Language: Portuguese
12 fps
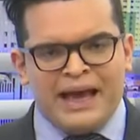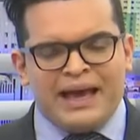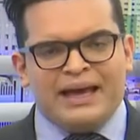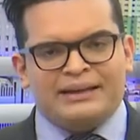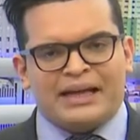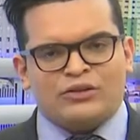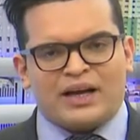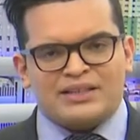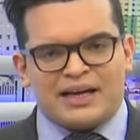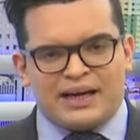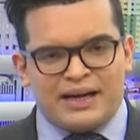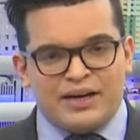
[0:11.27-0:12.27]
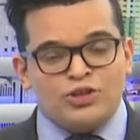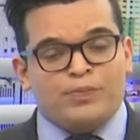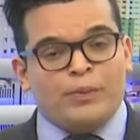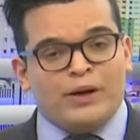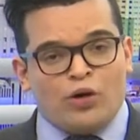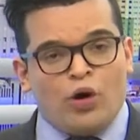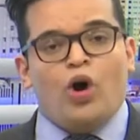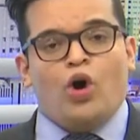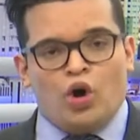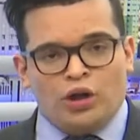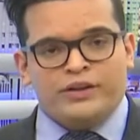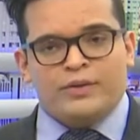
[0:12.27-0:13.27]
Renato Casagrande publicou
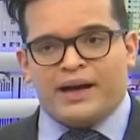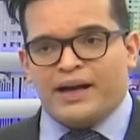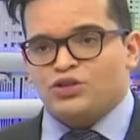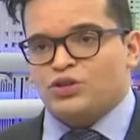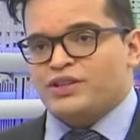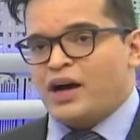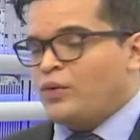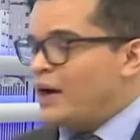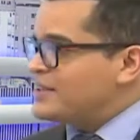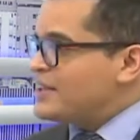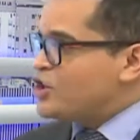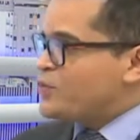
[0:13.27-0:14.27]
ontem uma rede social a seguinte